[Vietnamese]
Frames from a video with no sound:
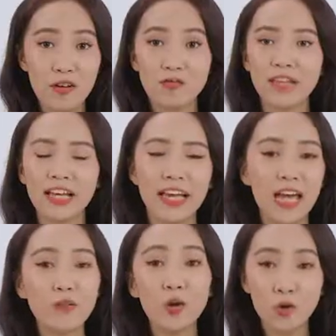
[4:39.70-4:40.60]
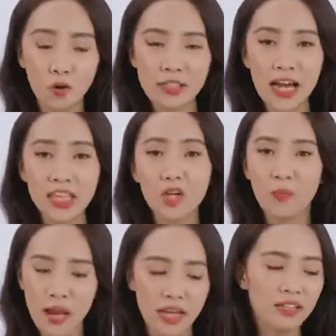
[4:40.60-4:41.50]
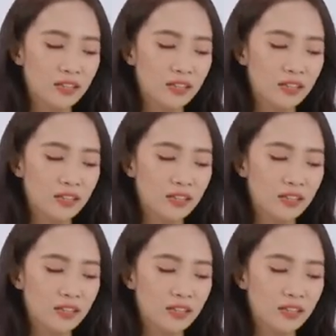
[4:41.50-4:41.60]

việc kéo lồng nồi ra như lúc nãy